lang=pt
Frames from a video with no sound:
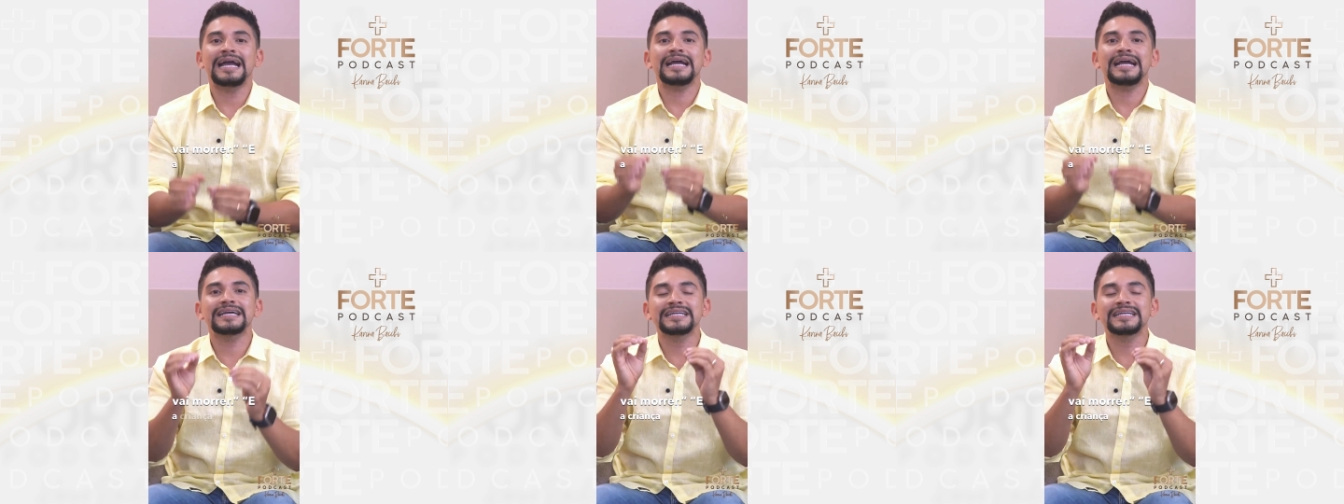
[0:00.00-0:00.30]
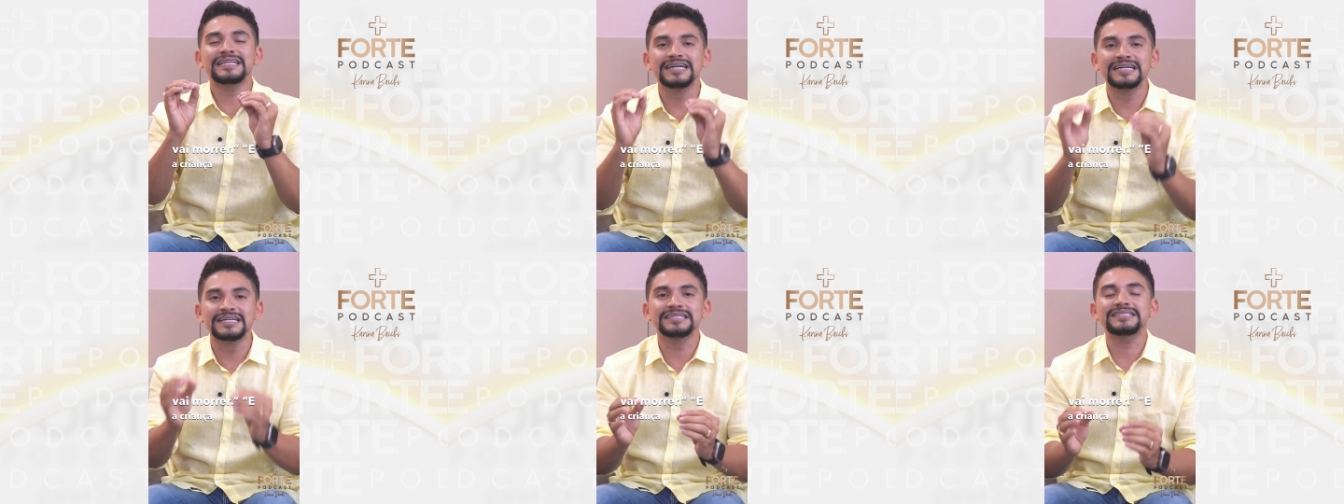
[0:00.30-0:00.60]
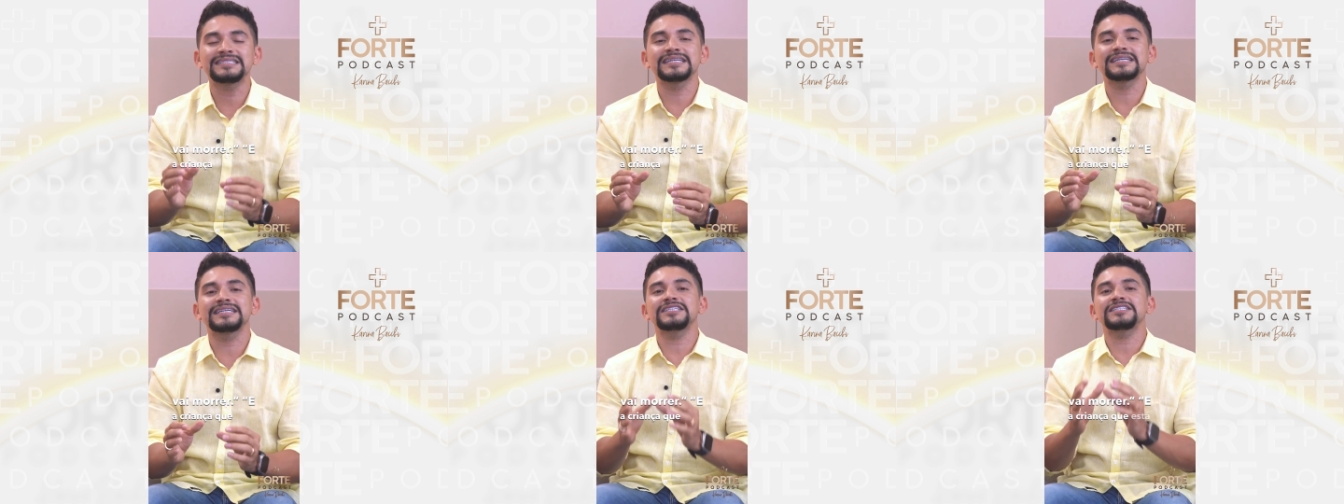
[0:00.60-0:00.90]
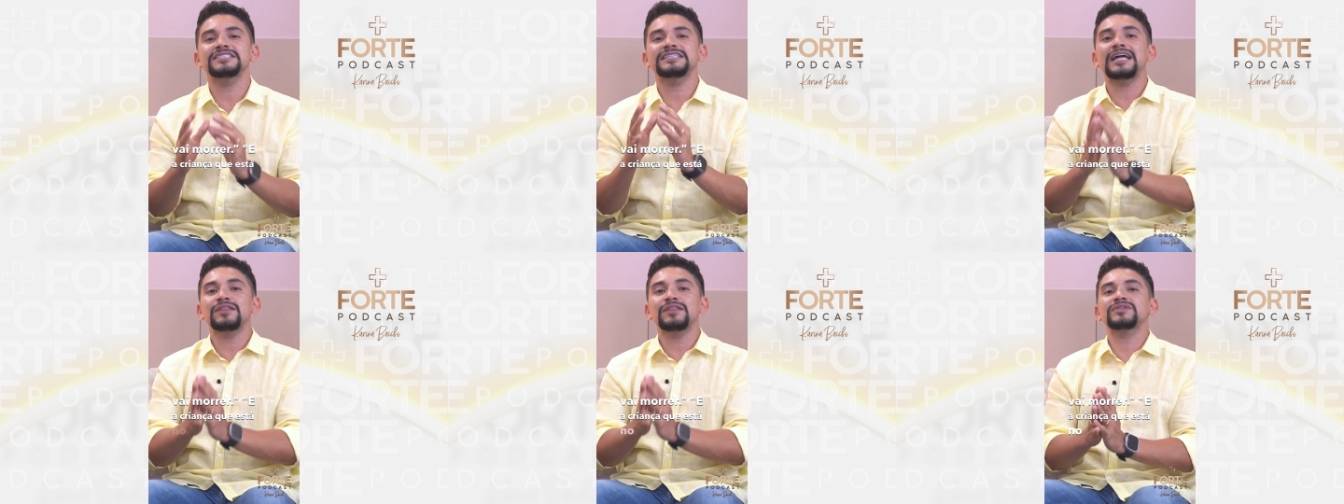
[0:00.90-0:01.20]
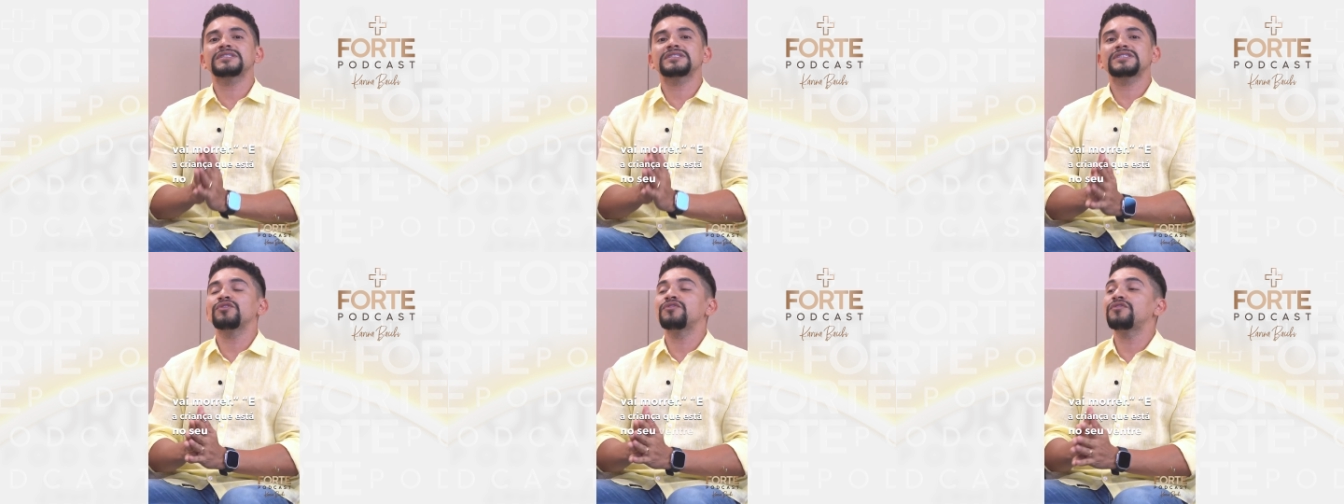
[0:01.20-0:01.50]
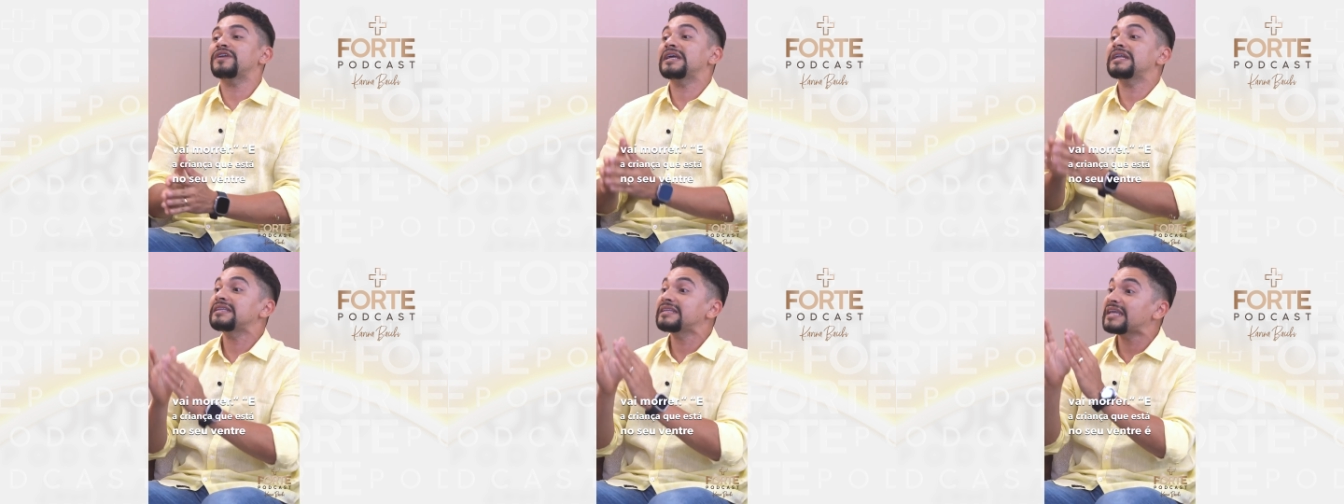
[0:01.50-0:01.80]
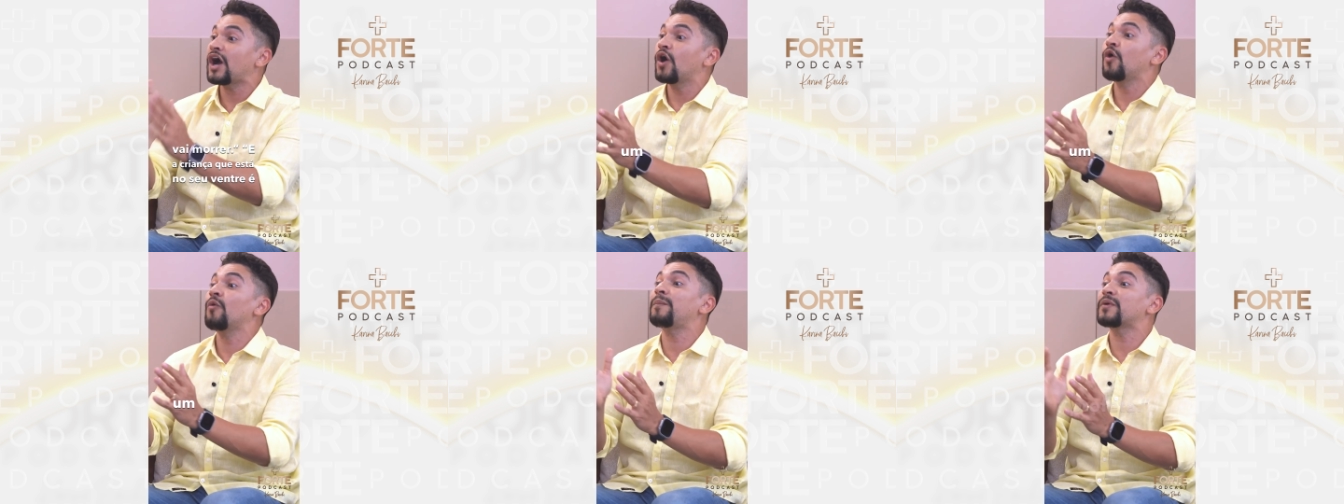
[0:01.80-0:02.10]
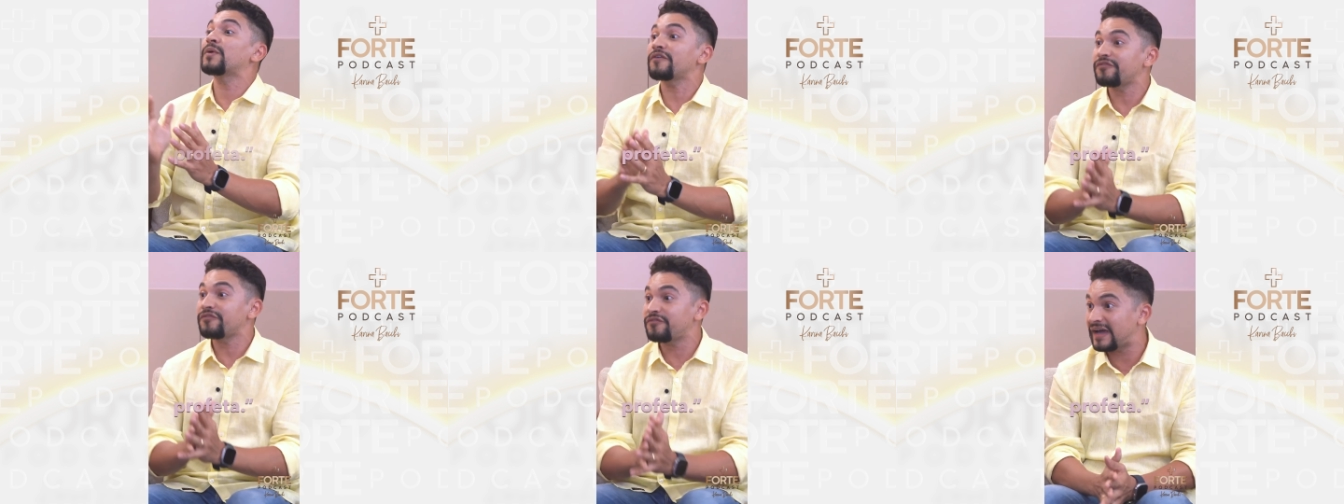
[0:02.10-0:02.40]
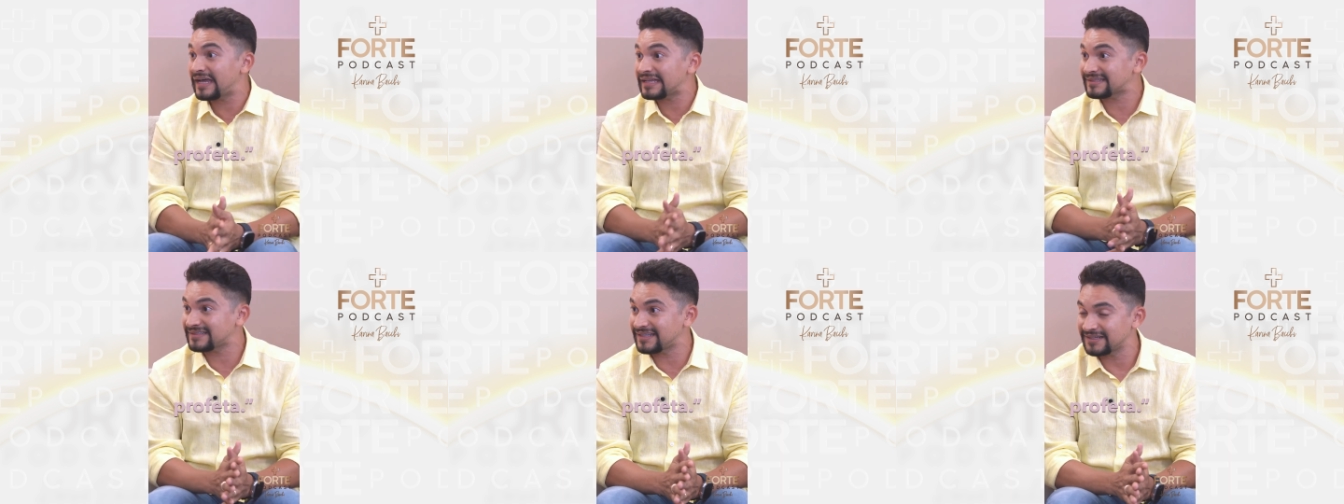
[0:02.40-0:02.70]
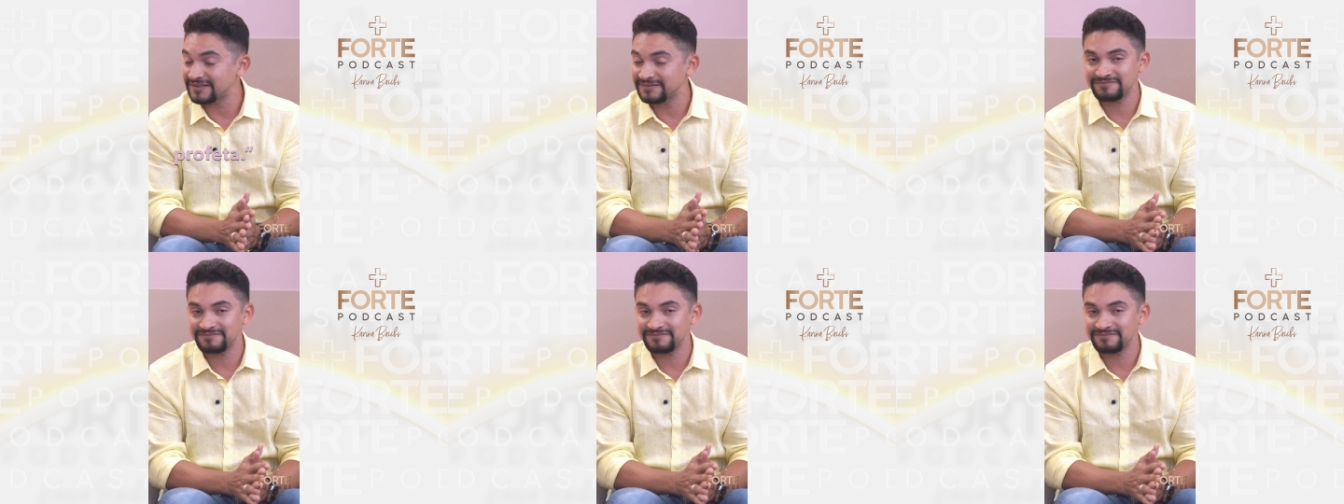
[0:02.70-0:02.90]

E a criança que está no seu ventre é um profeta."